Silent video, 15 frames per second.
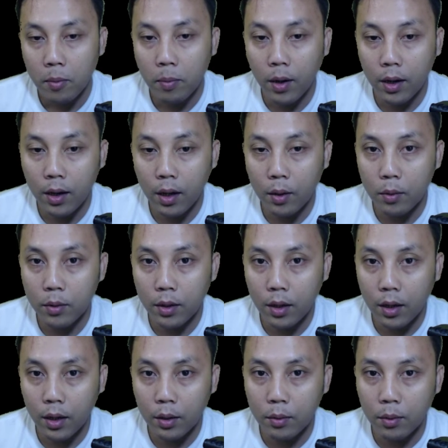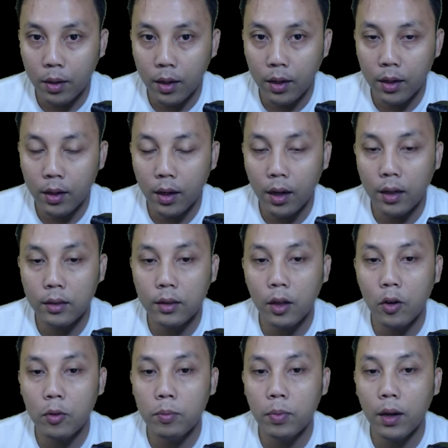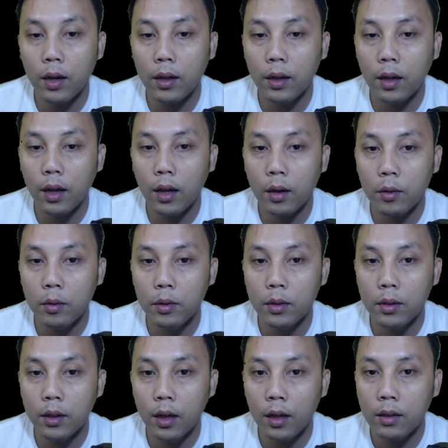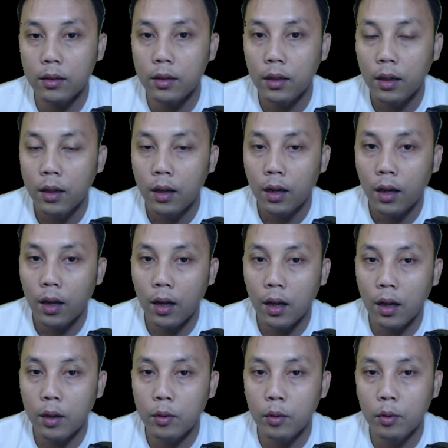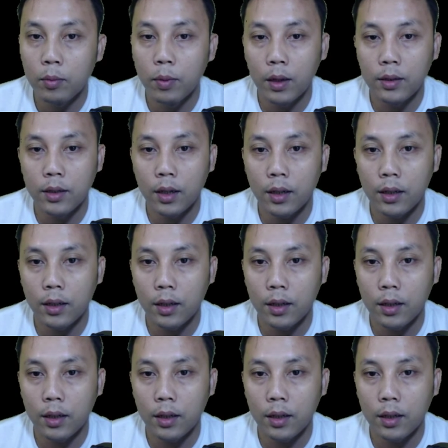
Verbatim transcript: pakai akun yang reguler atau pakai akun yang uh, guru belajar